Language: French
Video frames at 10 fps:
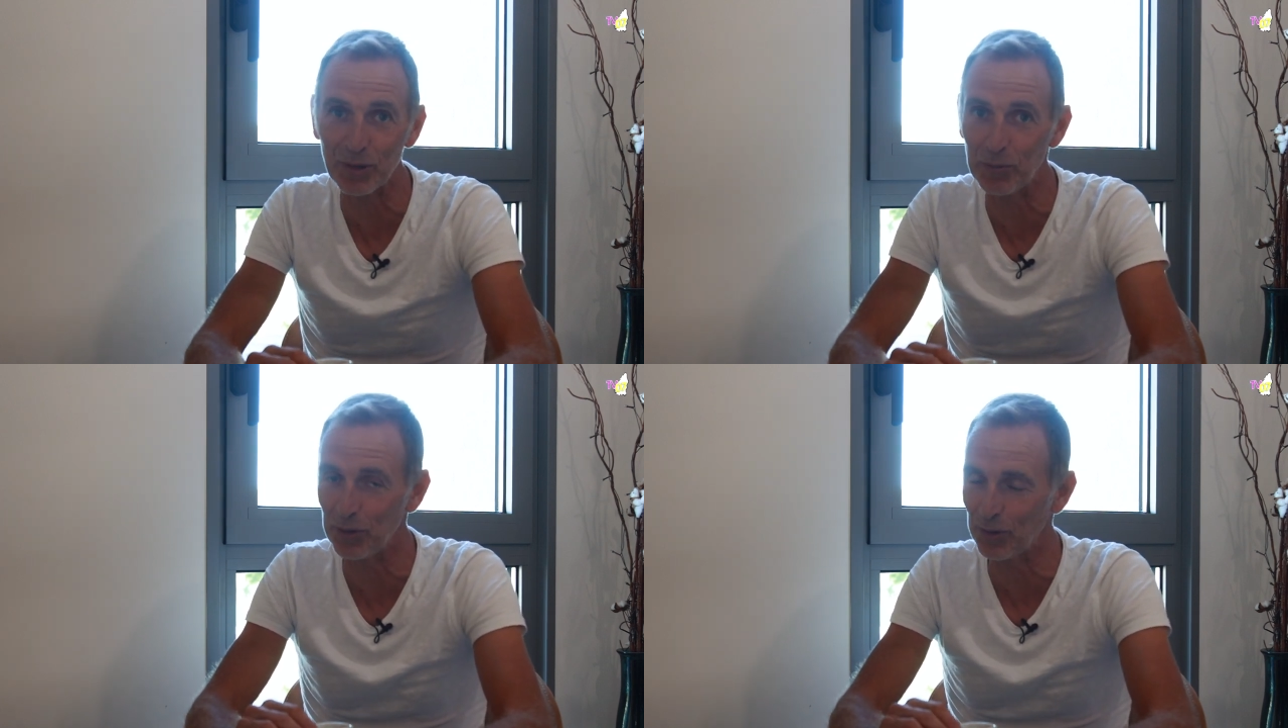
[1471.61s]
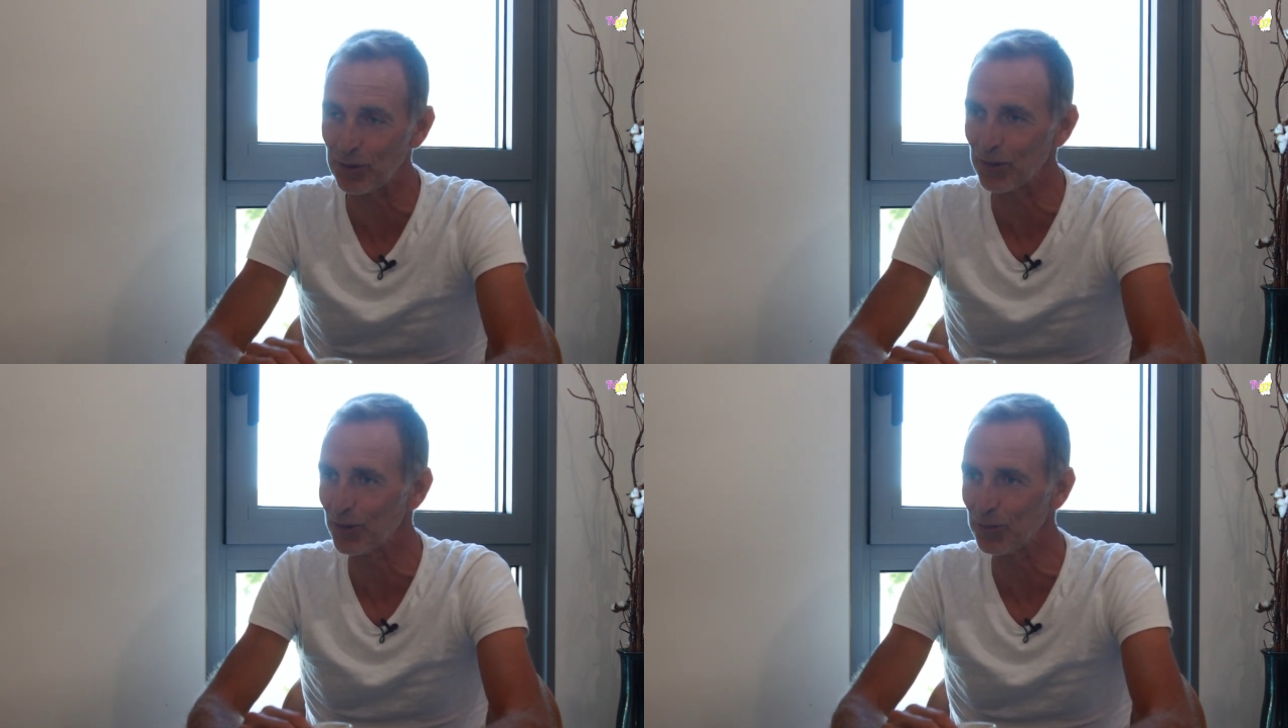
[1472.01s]
parce
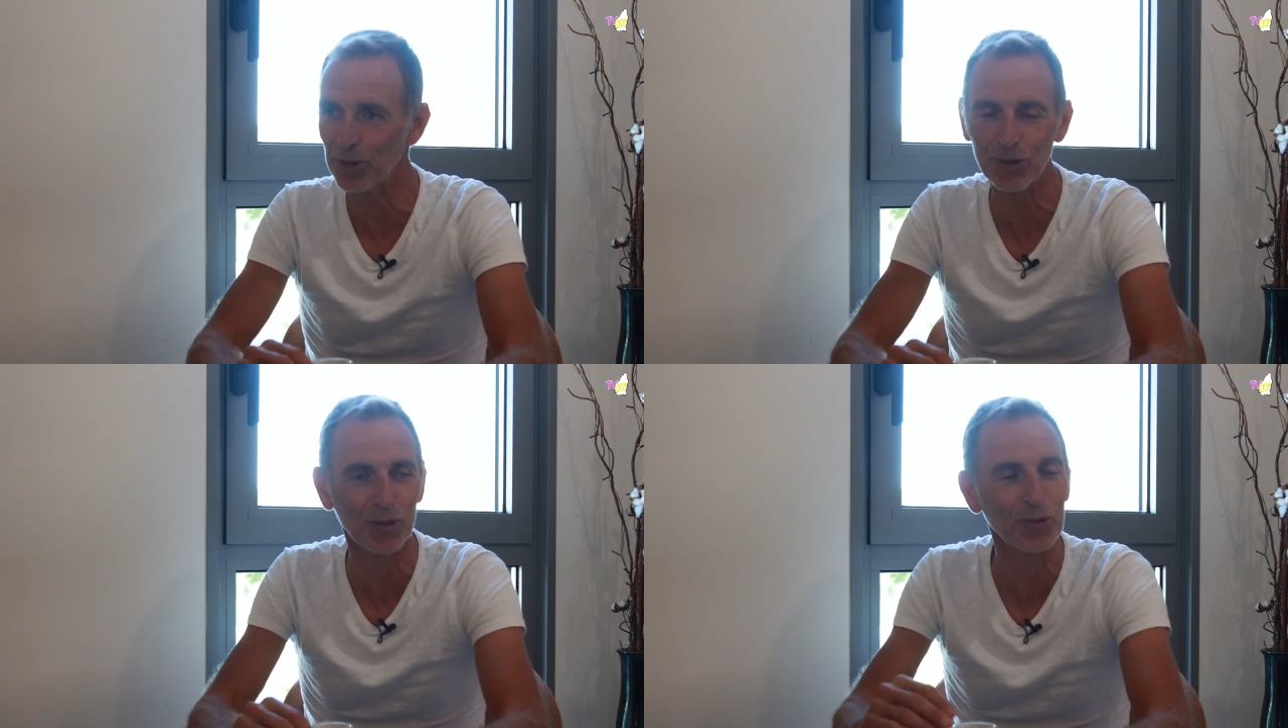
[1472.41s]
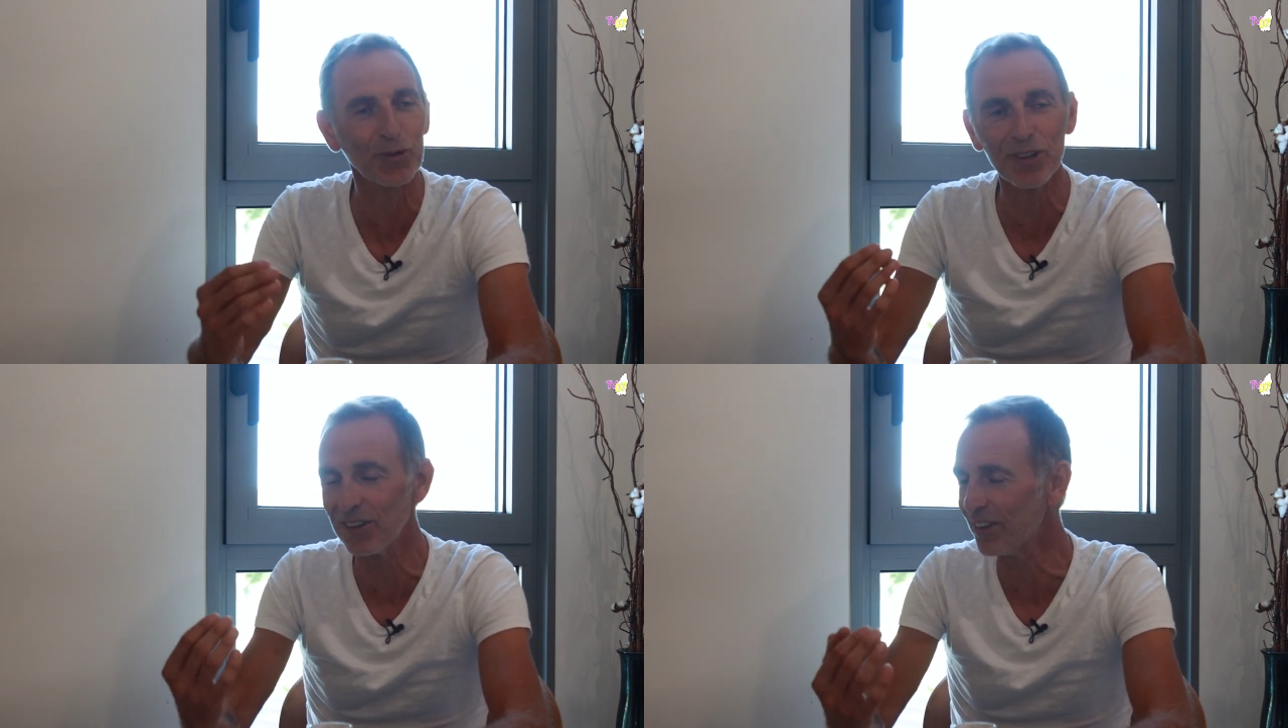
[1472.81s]
que moi, je
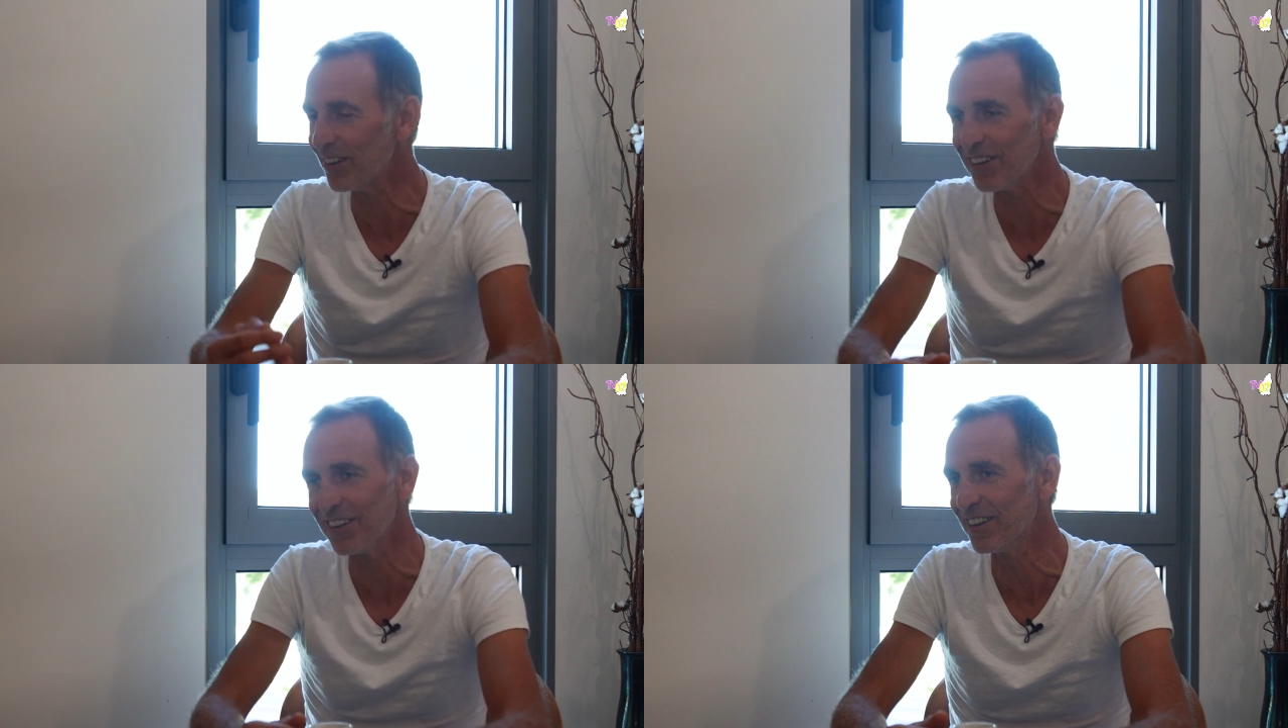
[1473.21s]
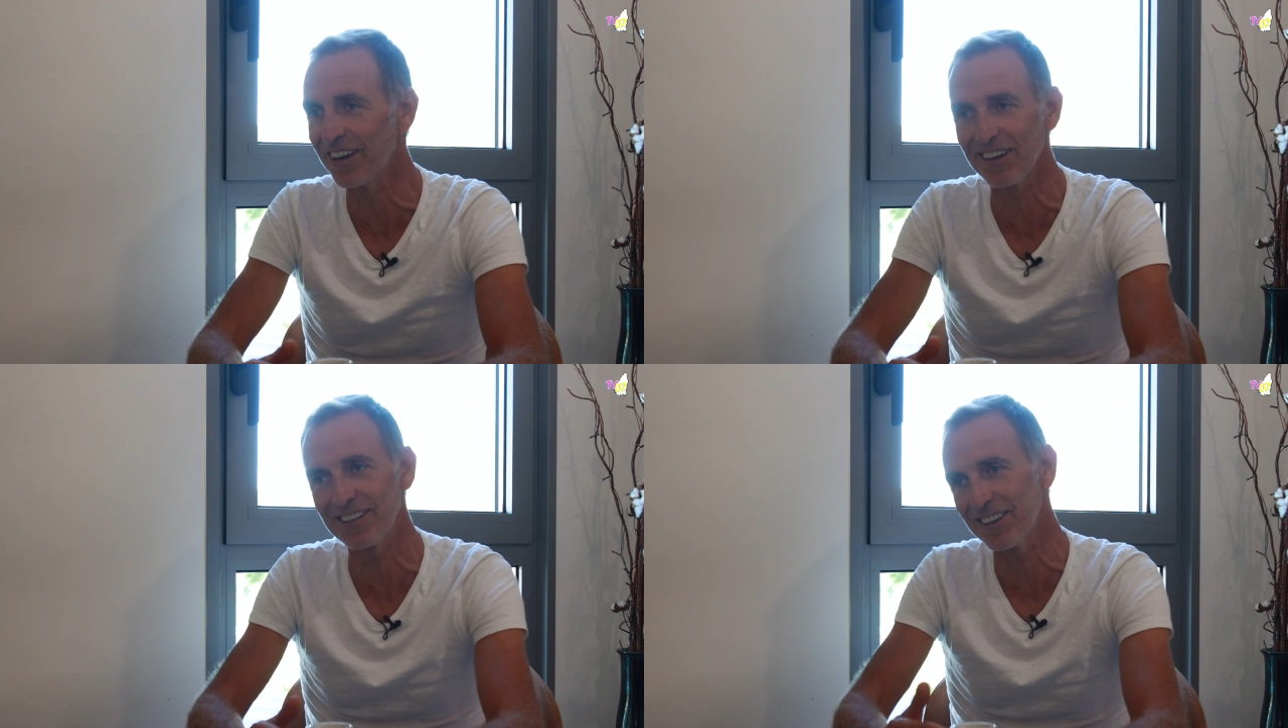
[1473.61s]
suis dans
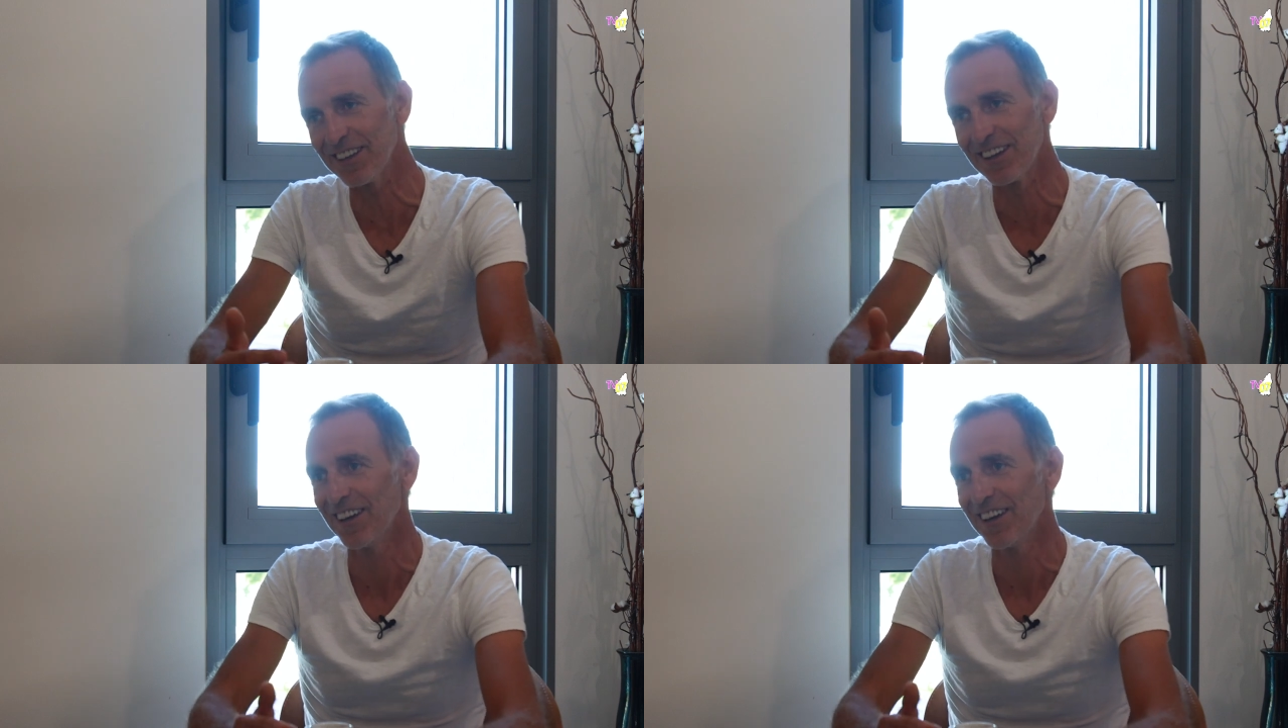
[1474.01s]
l'excès.